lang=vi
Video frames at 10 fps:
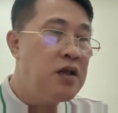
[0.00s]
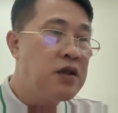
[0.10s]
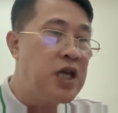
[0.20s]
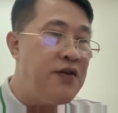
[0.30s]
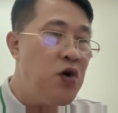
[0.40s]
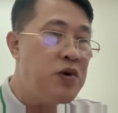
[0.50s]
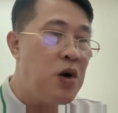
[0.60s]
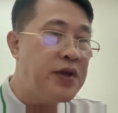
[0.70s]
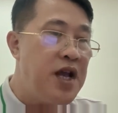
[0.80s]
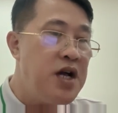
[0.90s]
Thưa Lan Phúc
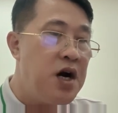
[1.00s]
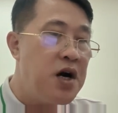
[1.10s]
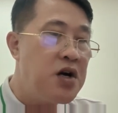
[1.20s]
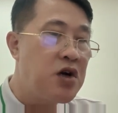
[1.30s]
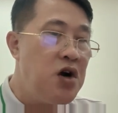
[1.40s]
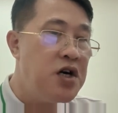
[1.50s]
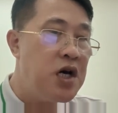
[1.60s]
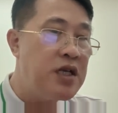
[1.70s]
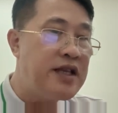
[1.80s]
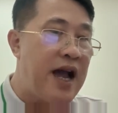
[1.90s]
không thể ngờ có
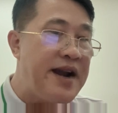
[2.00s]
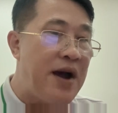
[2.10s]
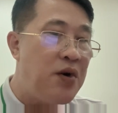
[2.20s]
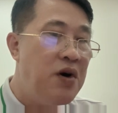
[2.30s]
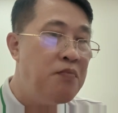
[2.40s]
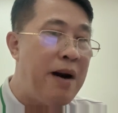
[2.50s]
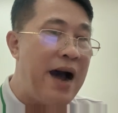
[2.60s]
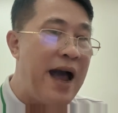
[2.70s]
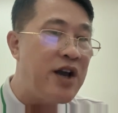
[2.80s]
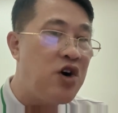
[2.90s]
người cha nào mà
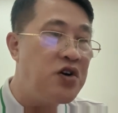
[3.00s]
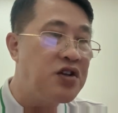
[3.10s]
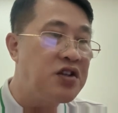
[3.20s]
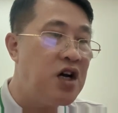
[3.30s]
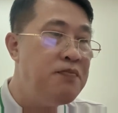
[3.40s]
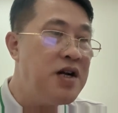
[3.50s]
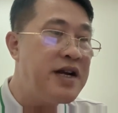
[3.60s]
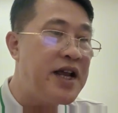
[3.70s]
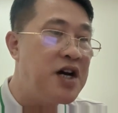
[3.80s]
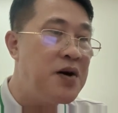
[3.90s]
hại con tới mức
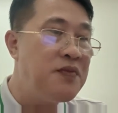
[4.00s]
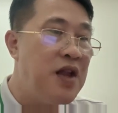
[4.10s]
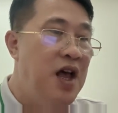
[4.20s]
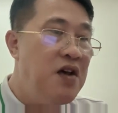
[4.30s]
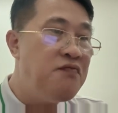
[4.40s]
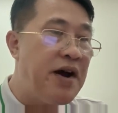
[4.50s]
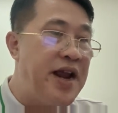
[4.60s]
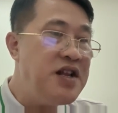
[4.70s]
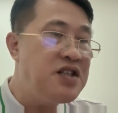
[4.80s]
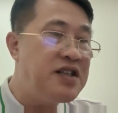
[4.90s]
này không. Và
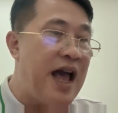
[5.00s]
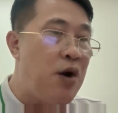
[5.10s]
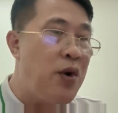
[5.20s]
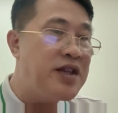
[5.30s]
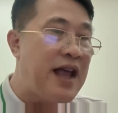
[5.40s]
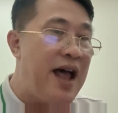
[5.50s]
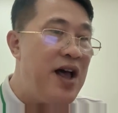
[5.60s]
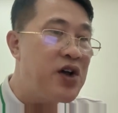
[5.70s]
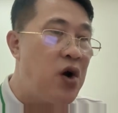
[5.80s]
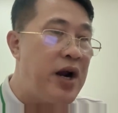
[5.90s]
đến cha của anh ta
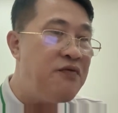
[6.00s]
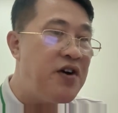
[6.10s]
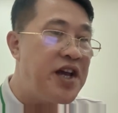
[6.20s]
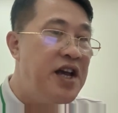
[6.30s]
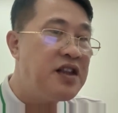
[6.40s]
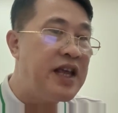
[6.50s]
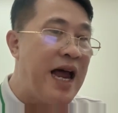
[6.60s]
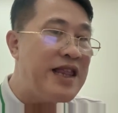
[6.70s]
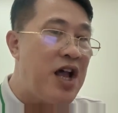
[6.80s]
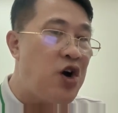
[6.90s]
còn làm vậy thì
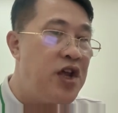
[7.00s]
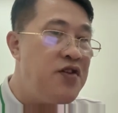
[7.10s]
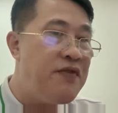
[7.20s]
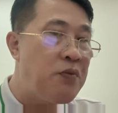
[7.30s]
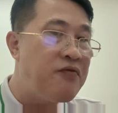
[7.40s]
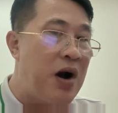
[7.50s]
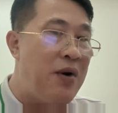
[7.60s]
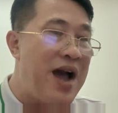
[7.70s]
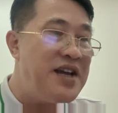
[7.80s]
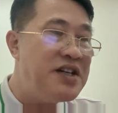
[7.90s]
anh ta còn hy vọng vào
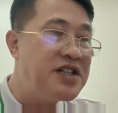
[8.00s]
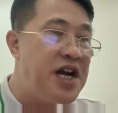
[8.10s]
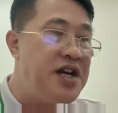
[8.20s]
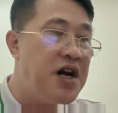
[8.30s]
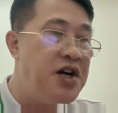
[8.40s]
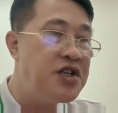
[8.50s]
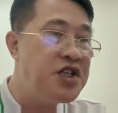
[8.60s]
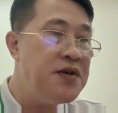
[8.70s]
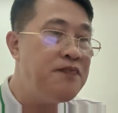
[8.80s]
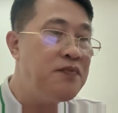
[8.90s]
ai trên đời nữa chứ.